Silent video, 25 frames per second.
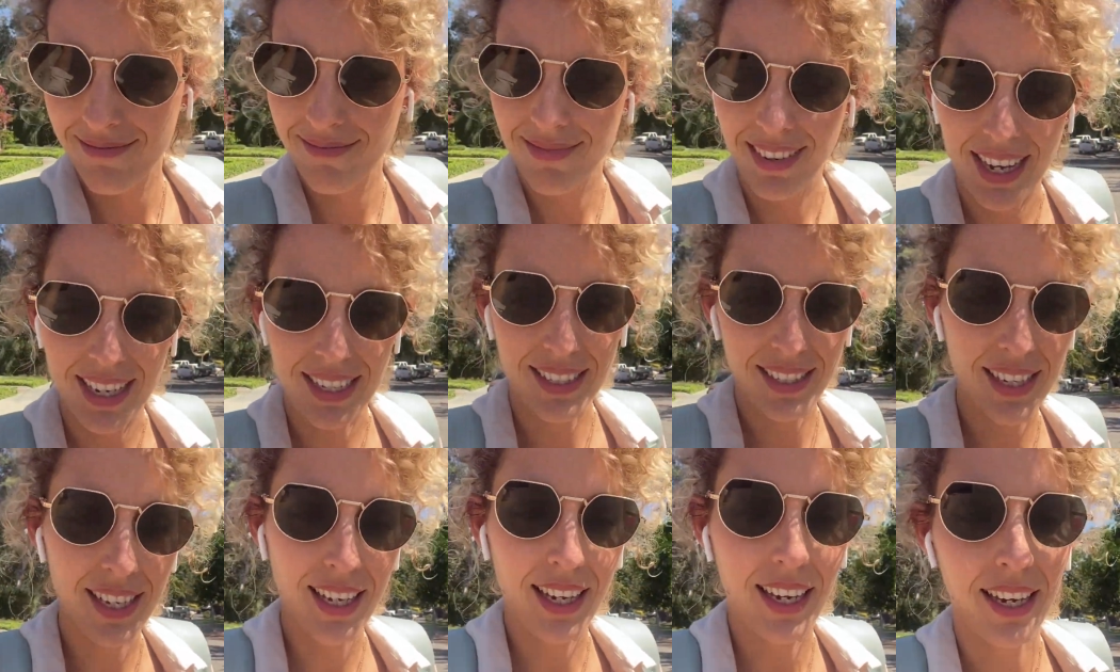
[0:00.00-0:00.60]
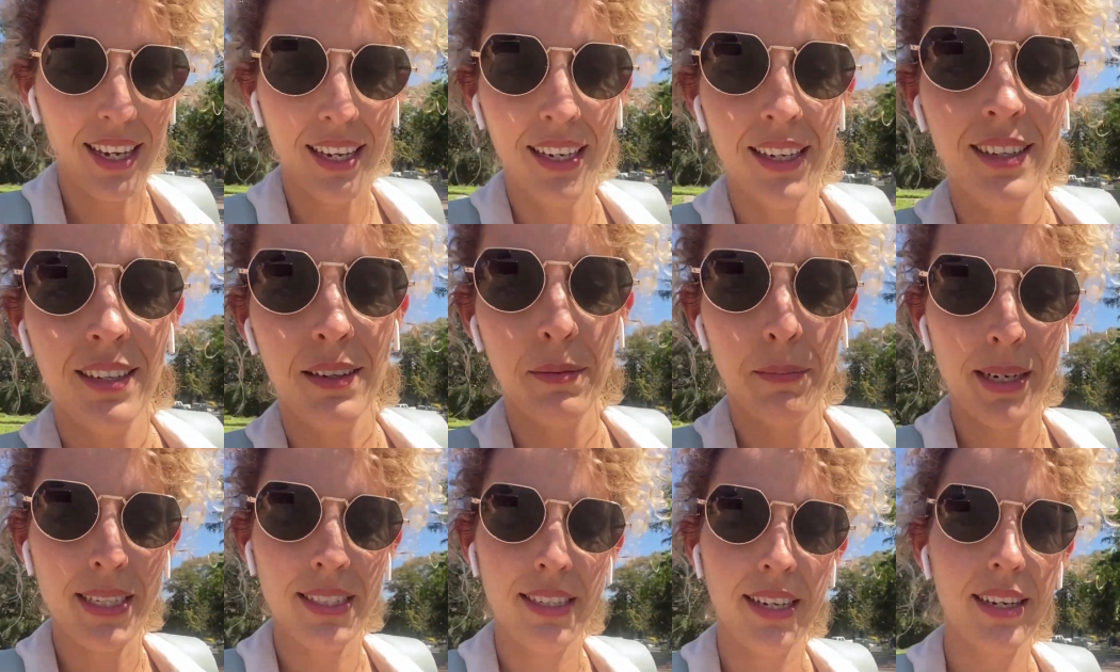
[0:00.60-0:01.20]
Así que
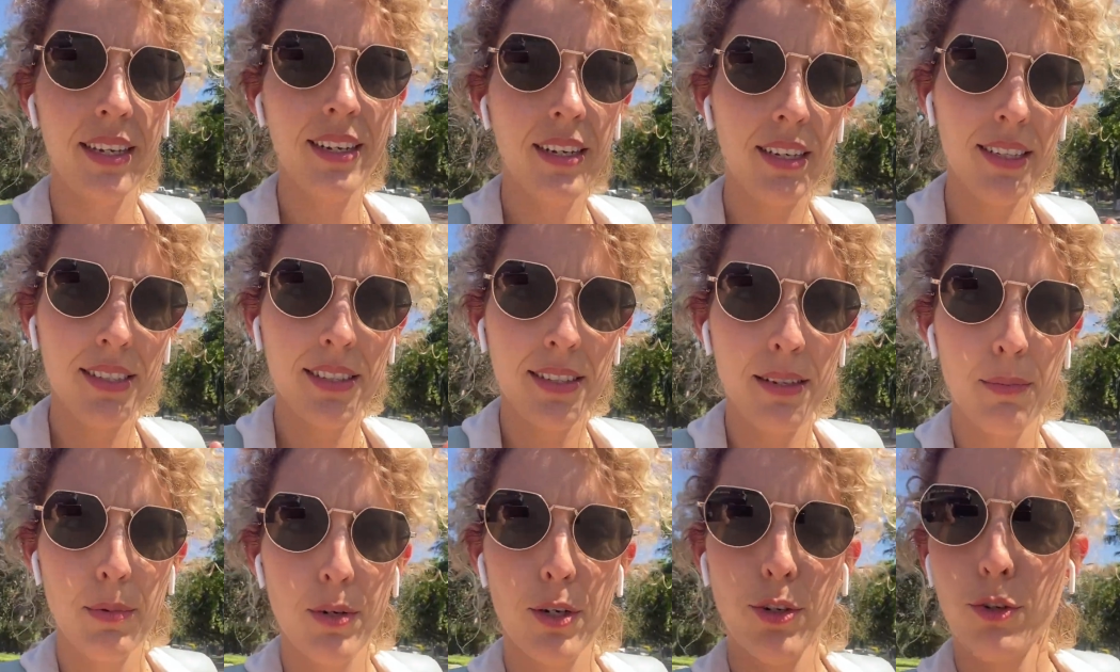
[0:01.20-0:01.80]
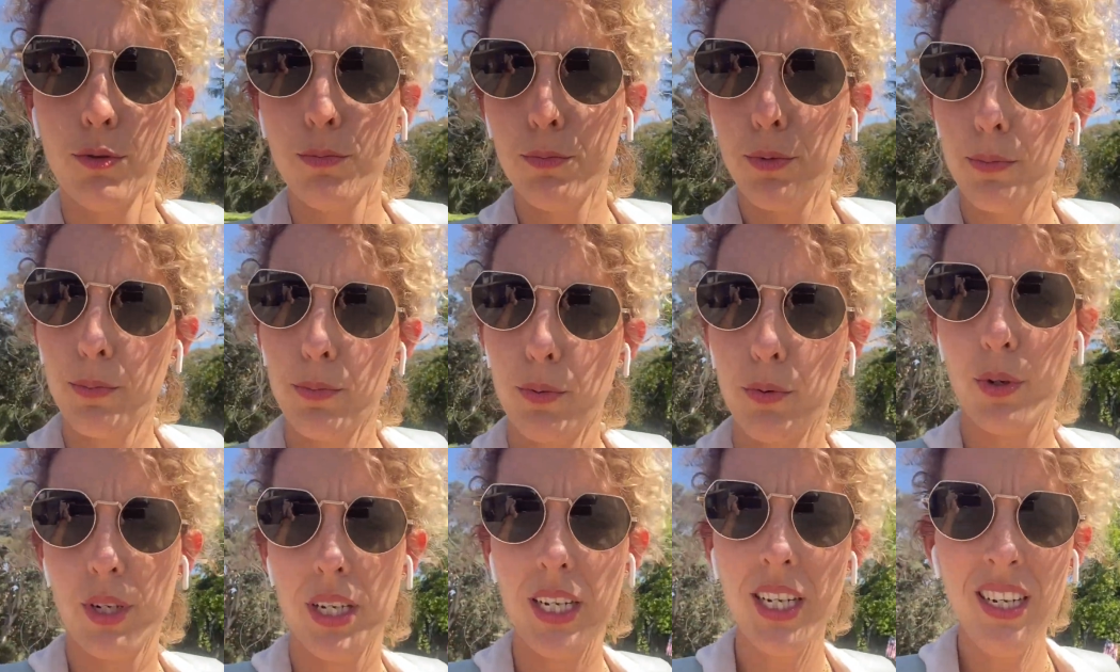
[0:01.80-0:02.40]
va a ser este vlog un
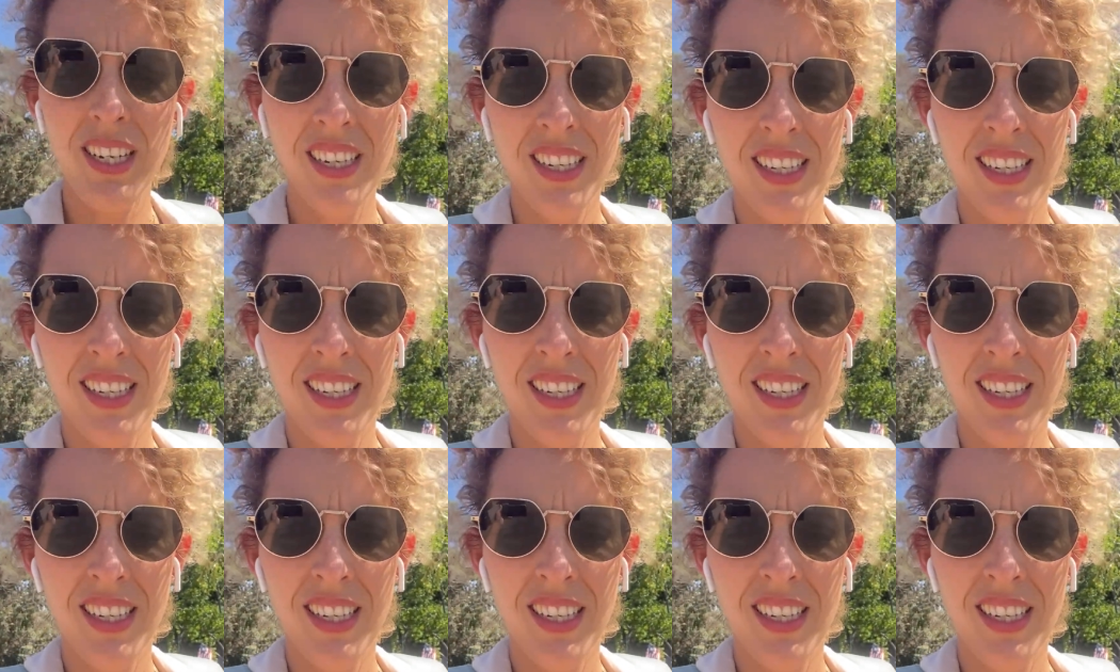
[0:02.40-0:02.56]
popurrí,